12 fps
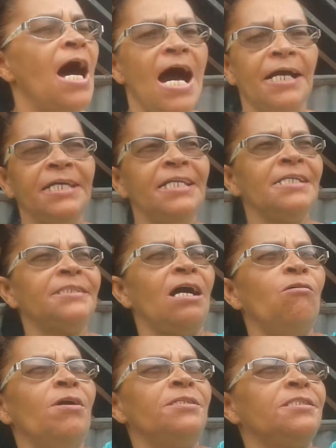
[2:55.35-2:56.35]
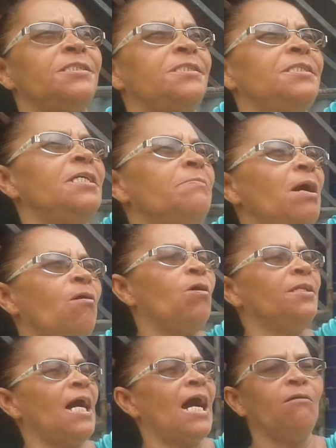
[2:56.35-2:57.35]
Aqui nessa rua de cima,
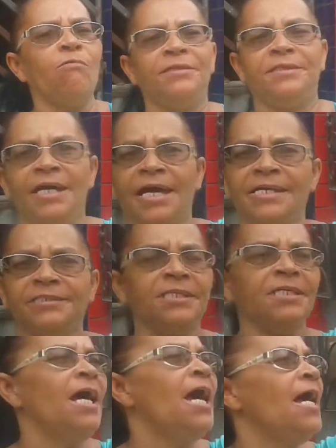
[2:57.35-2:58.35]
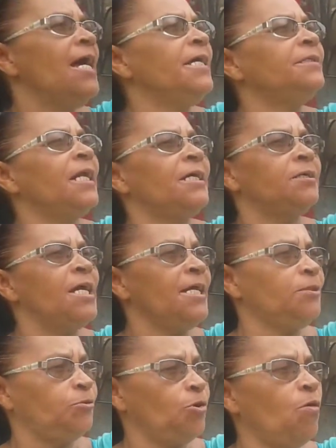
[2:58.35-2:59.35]
quando a água desce, entra,
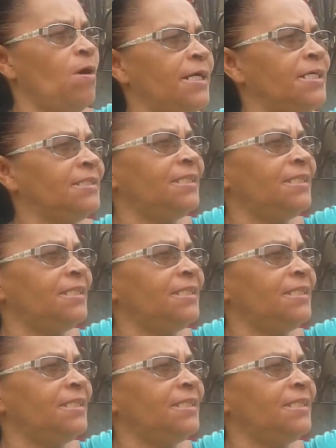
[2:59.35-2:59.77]
entrou aqui